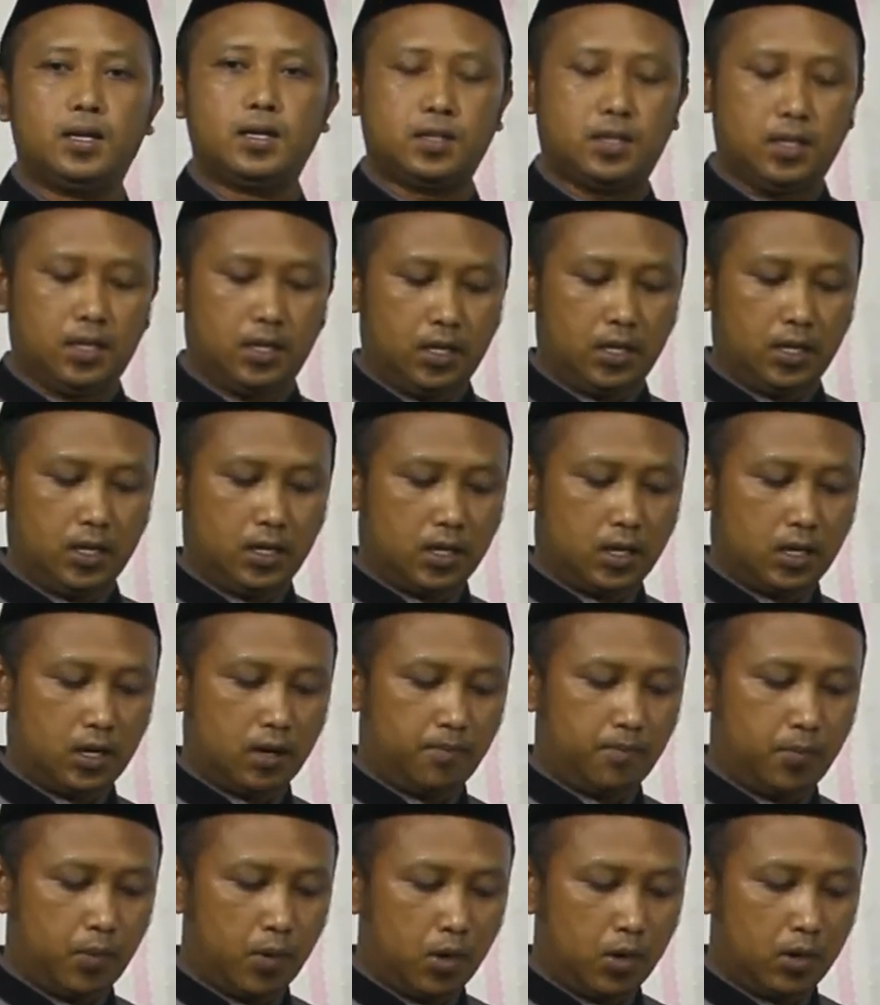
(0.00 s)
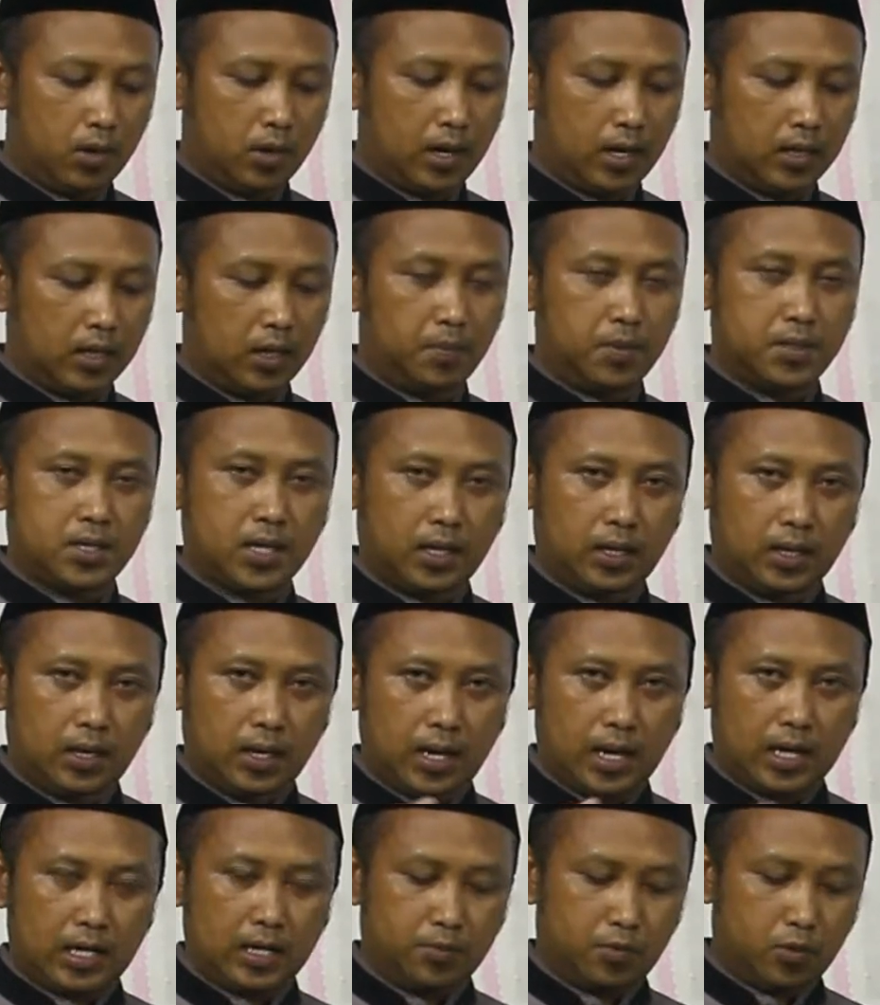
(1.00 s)
di kebun nanti bisa
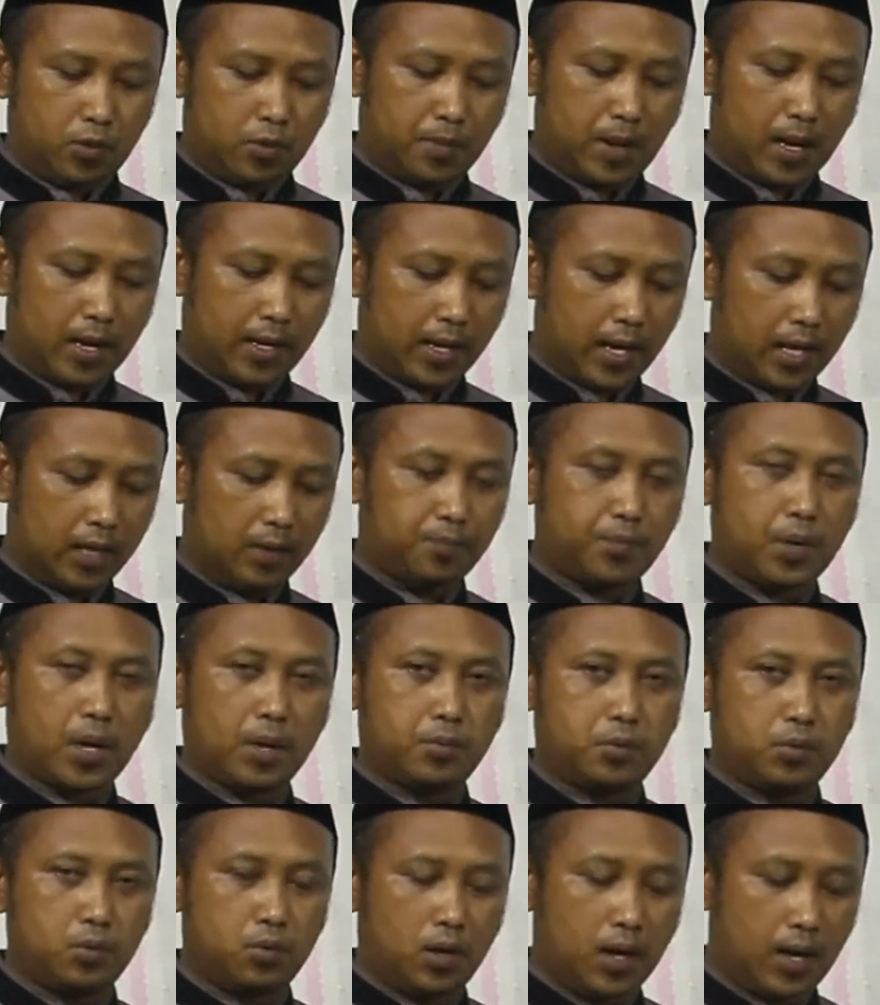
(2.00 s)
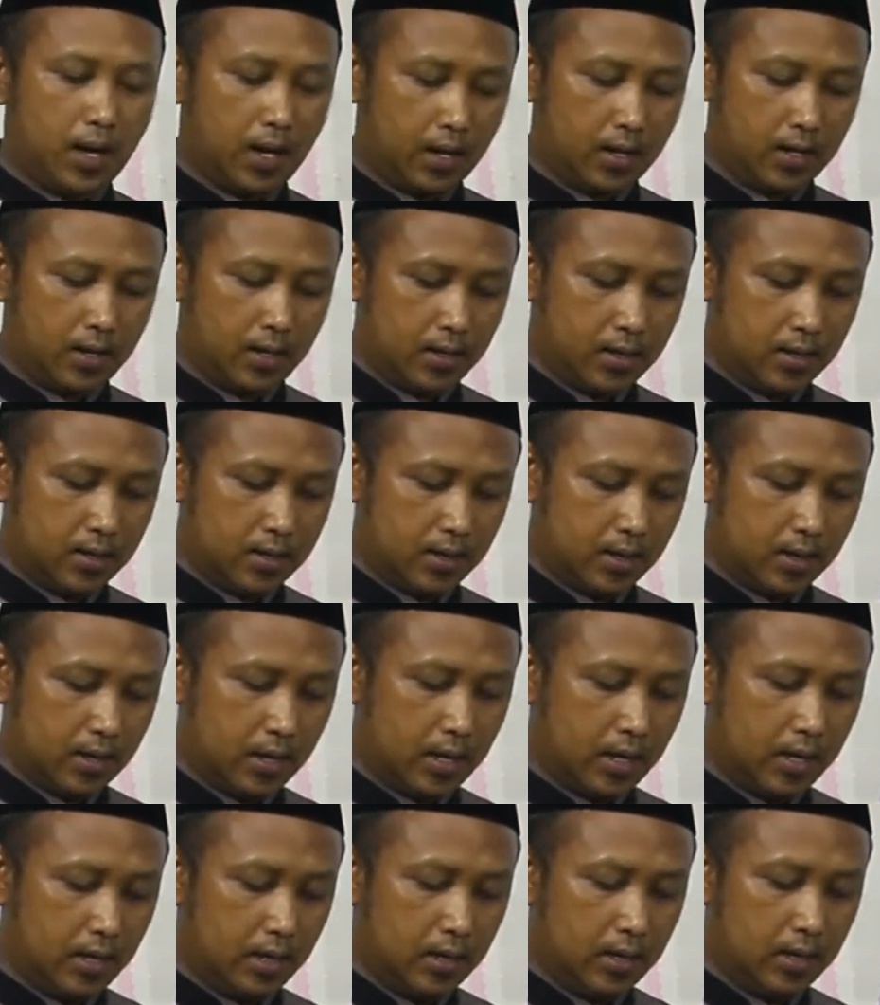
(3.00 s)
dilihat di buku paket bab 2
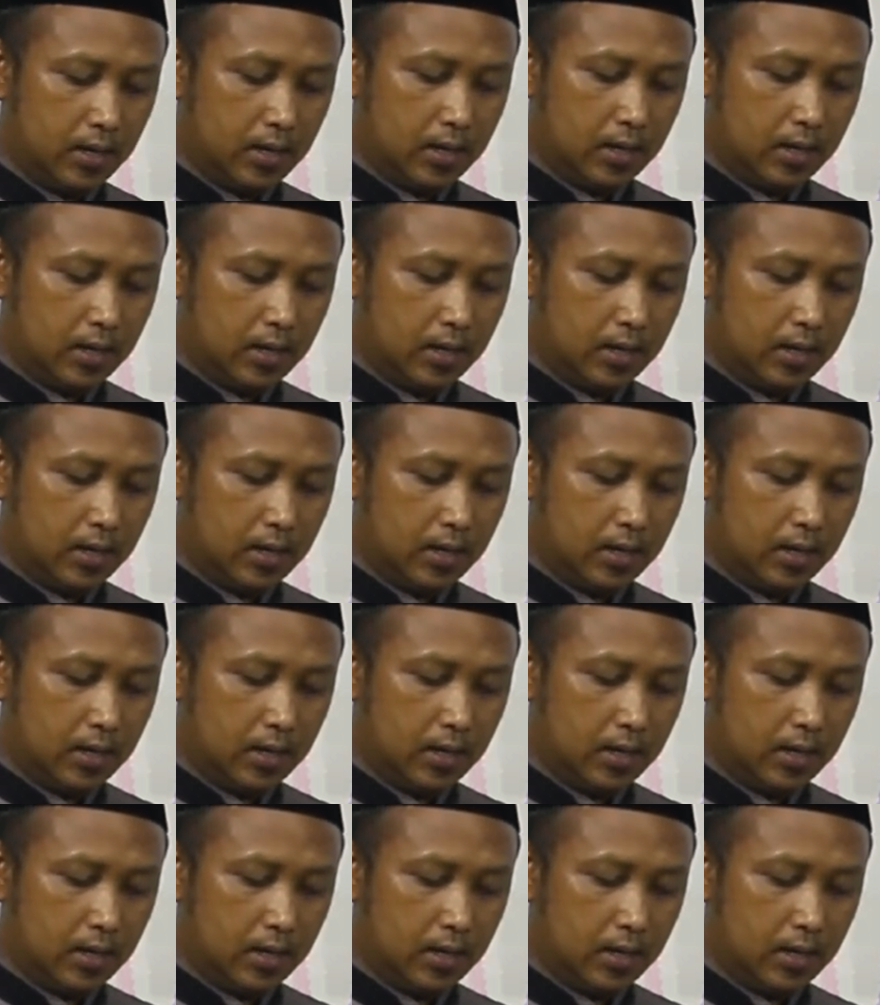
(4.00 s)
ya